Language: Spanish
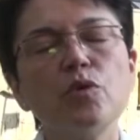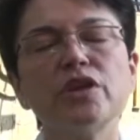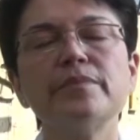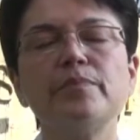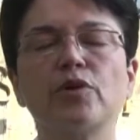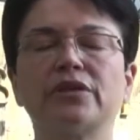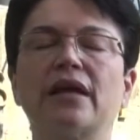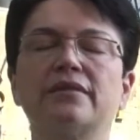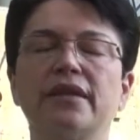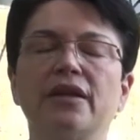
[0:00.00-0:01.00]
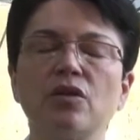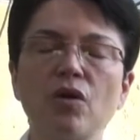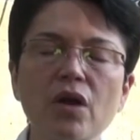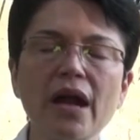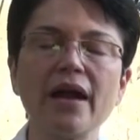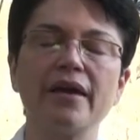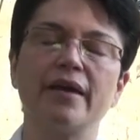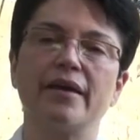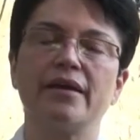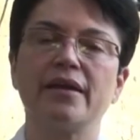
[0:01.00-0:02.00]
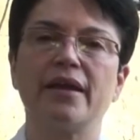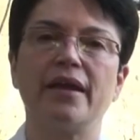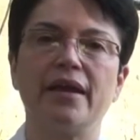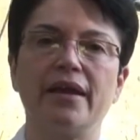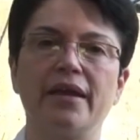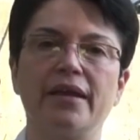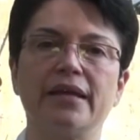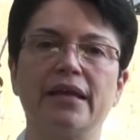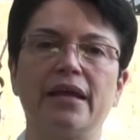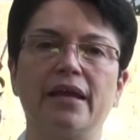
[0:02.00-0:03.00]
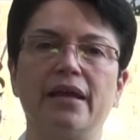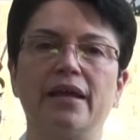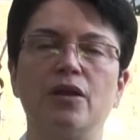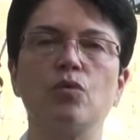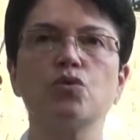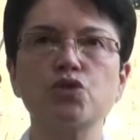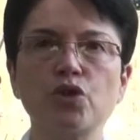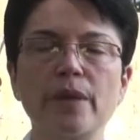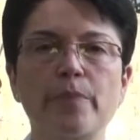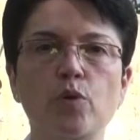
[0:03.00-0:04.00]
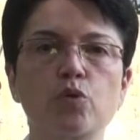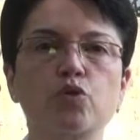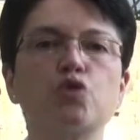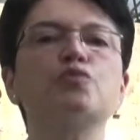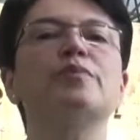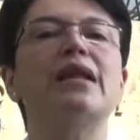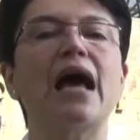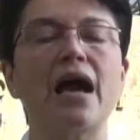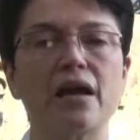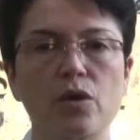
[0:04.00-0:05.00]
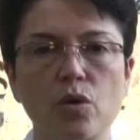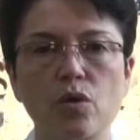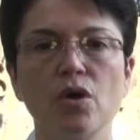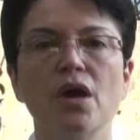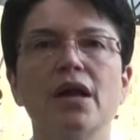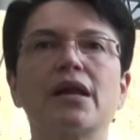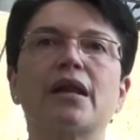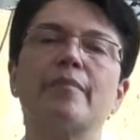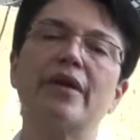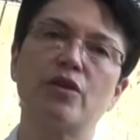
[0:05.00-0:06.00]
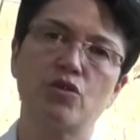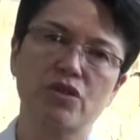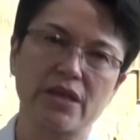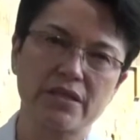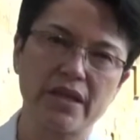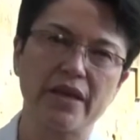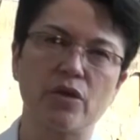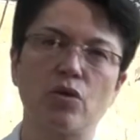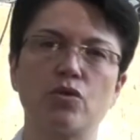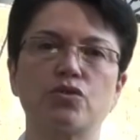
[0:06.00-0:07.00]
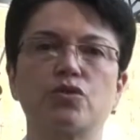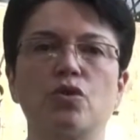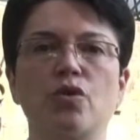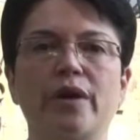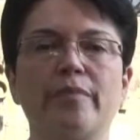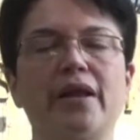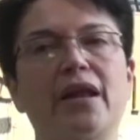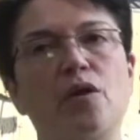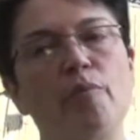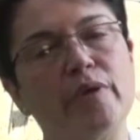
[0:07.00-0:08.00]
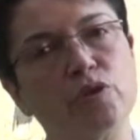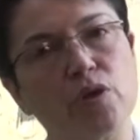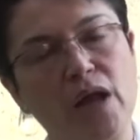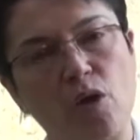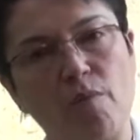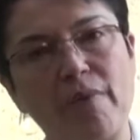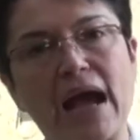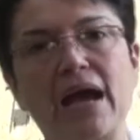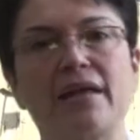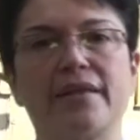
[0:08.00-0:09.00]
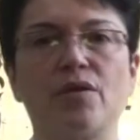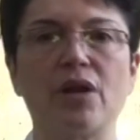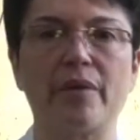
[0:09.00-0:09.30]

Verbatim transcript: muy importante no caer en el uso de productos milagro, remedios caseros, lo que me recomendó la comadre o